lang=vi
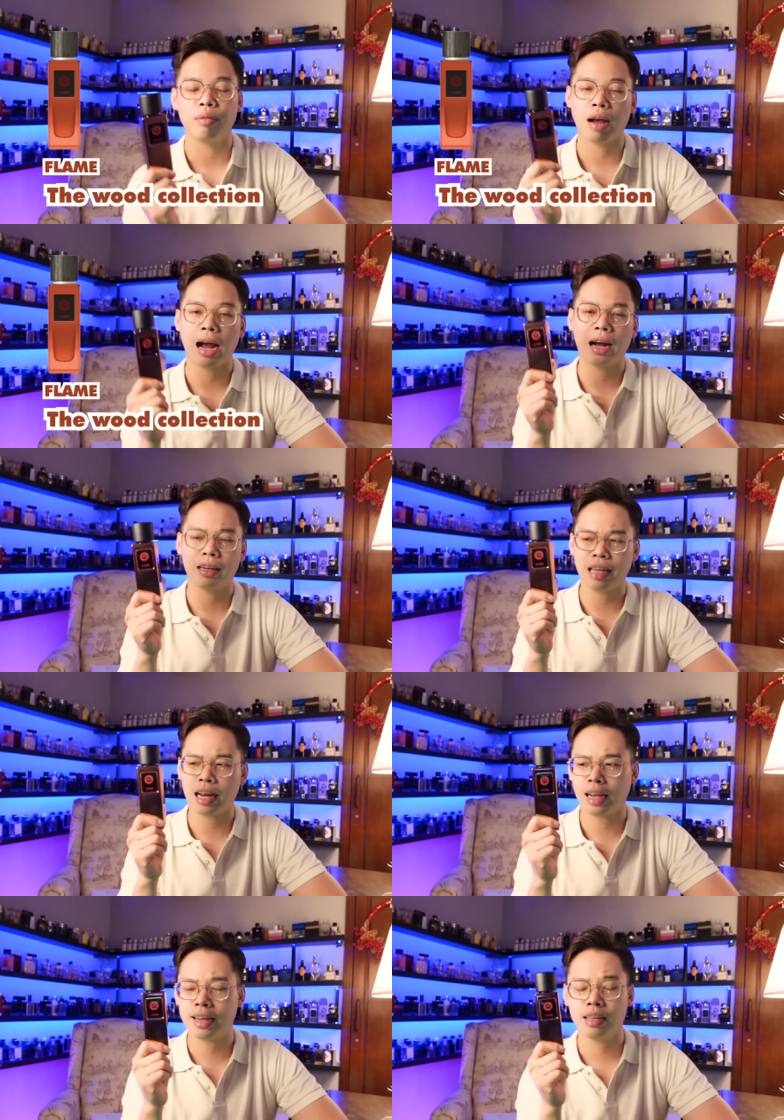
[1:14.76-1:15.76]
và
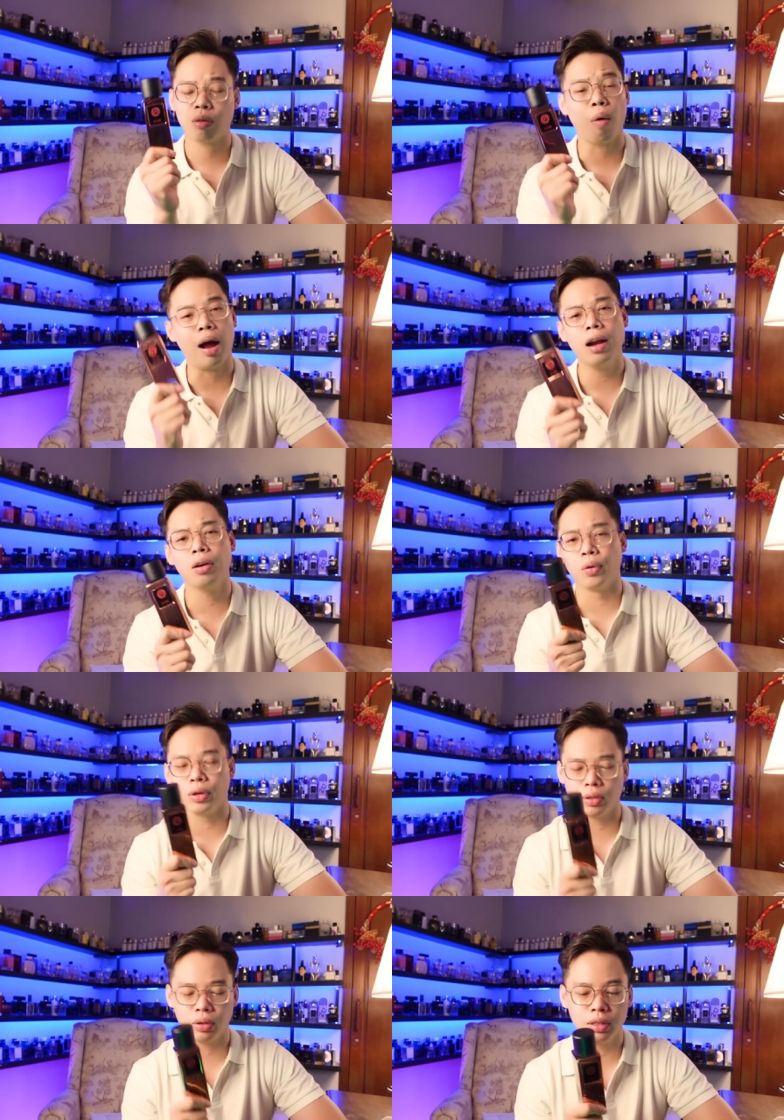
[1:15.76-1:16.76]
nhà này thì quá là
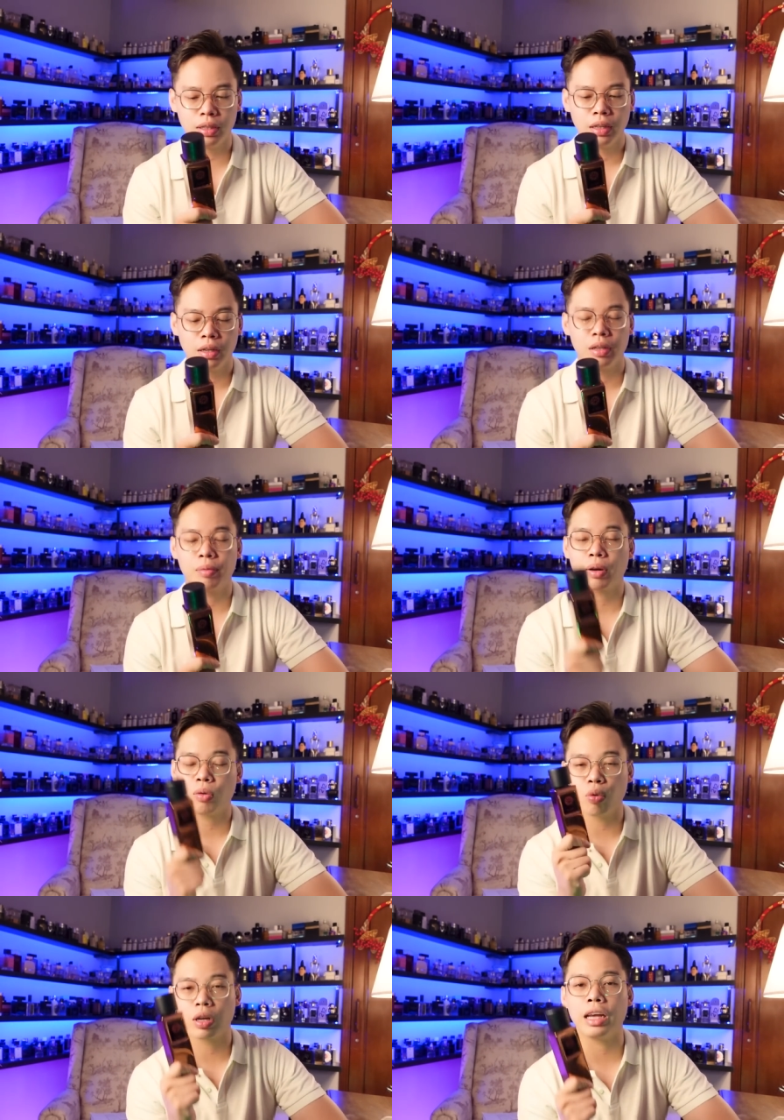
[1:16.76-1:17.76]
nổi rồi nhưng mà
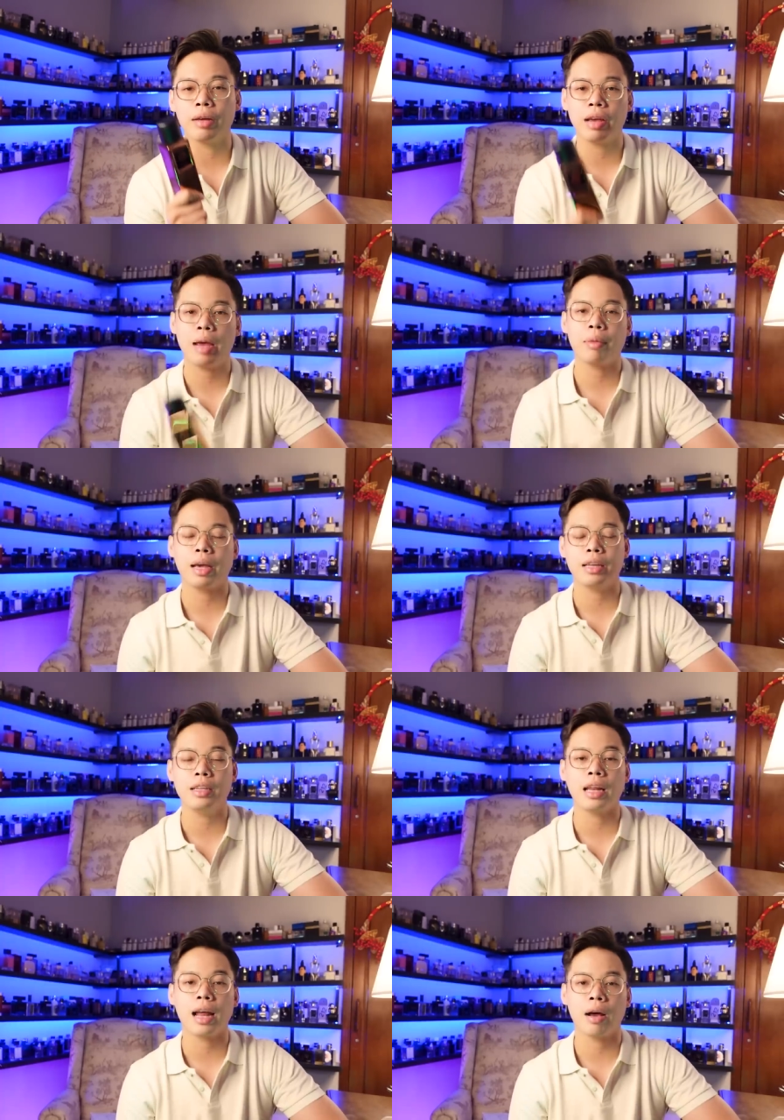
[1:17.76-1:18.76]
cụ thể về em này
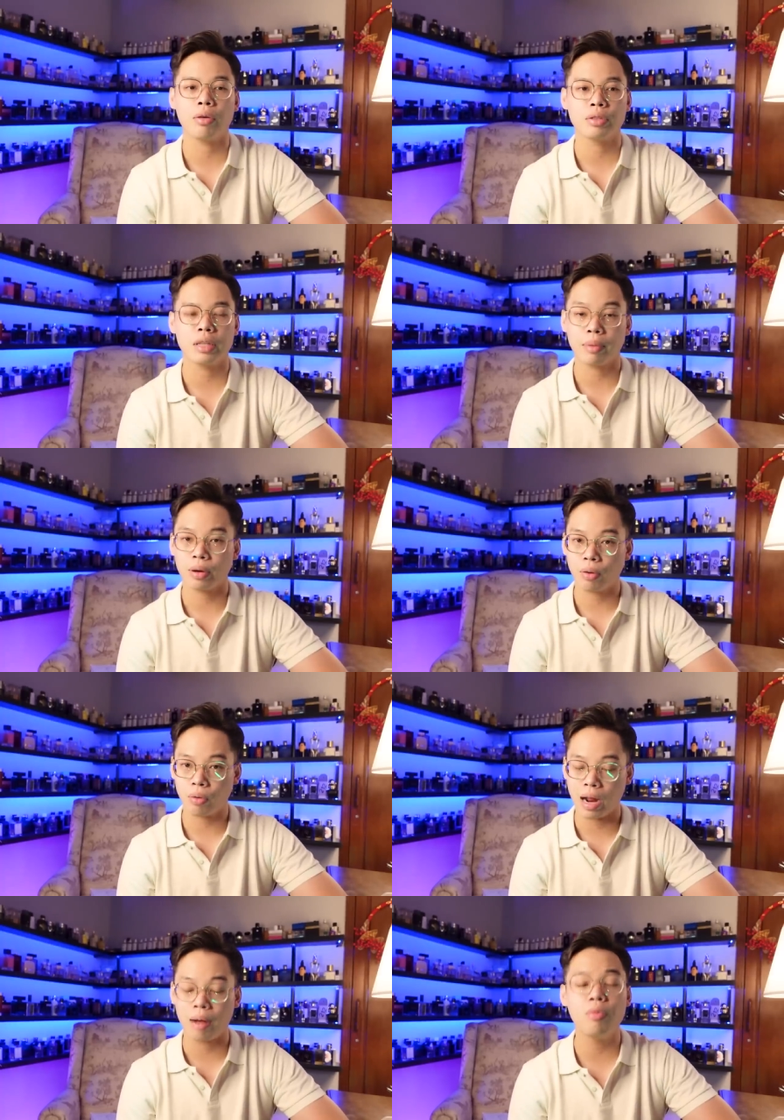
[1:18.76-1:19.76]
như thế nào xem là nó
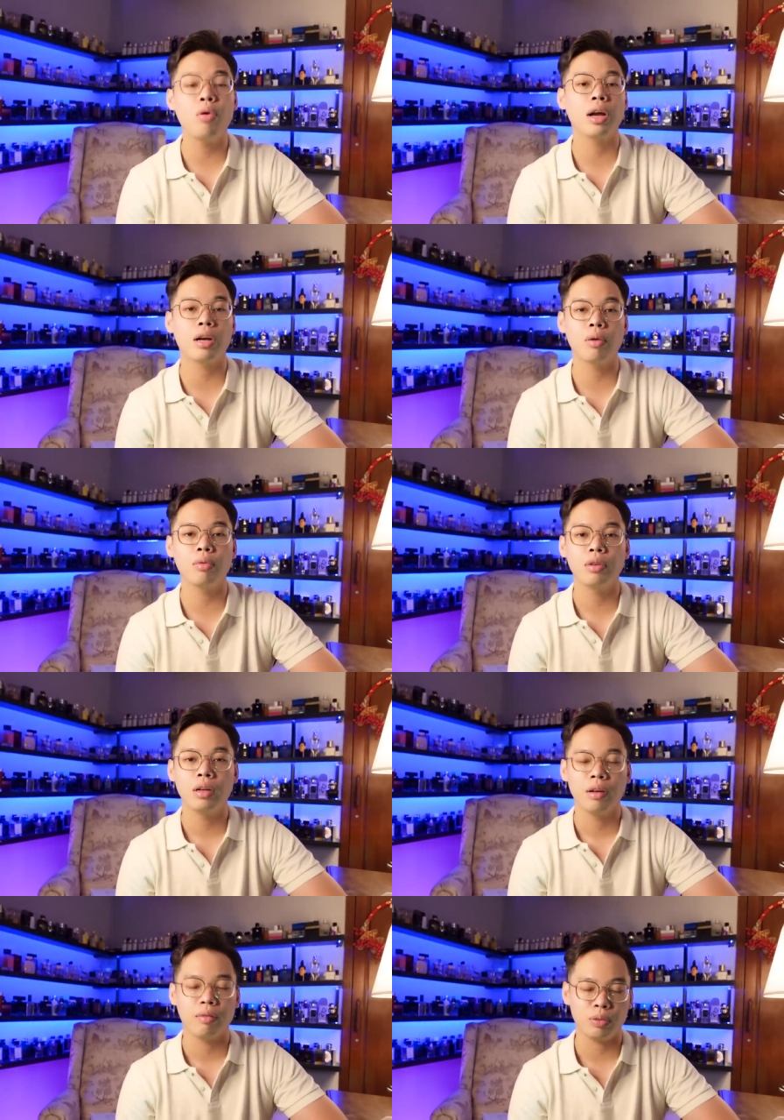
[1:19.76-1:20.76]
có đáng mua hay không
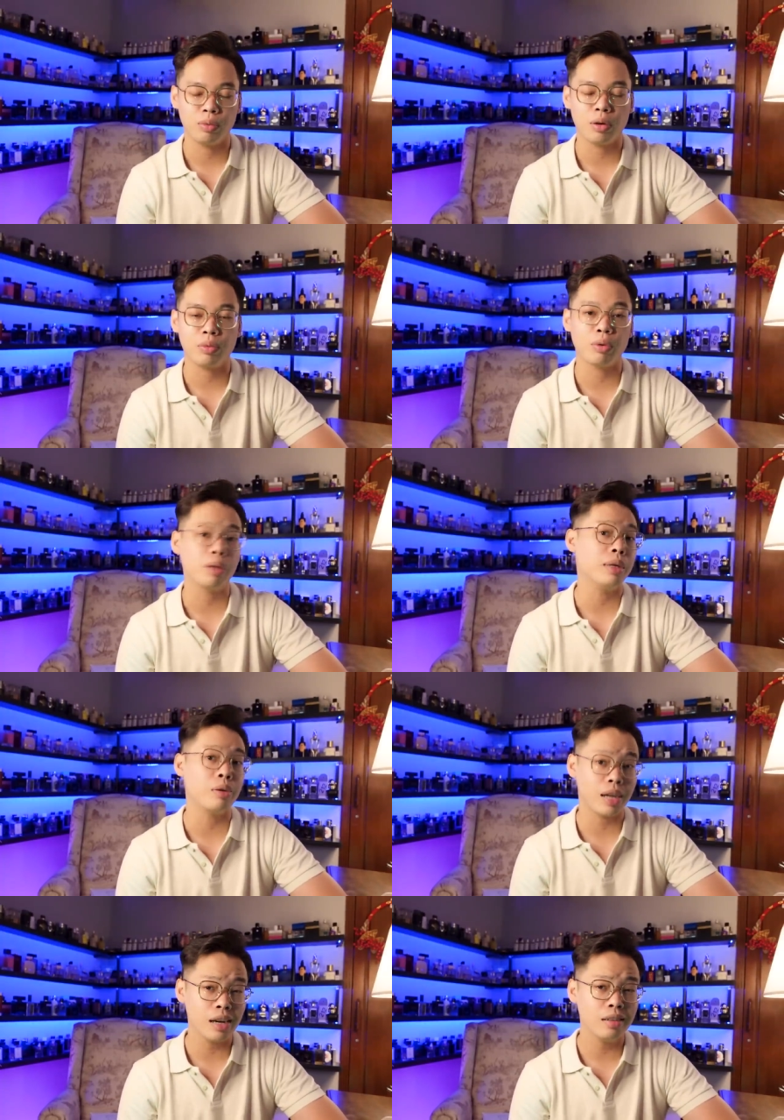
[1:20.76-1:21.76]
và chúng ta cùng nhau tìm
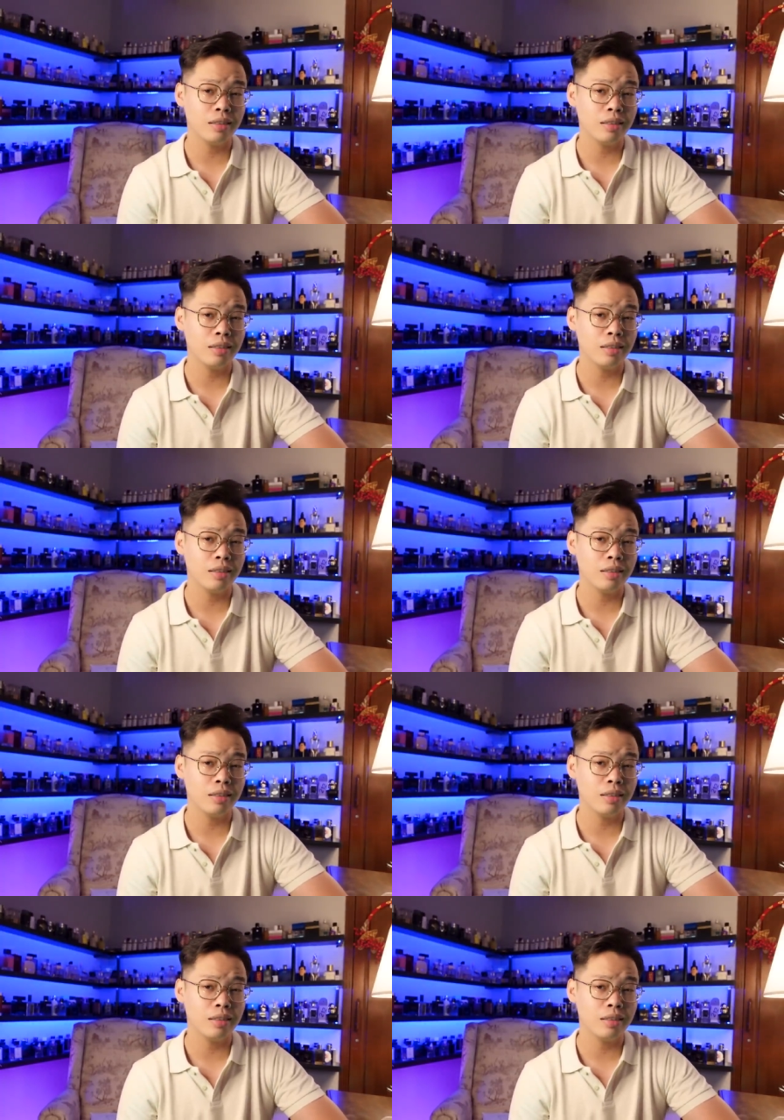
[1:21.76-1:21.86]
hiểu nhé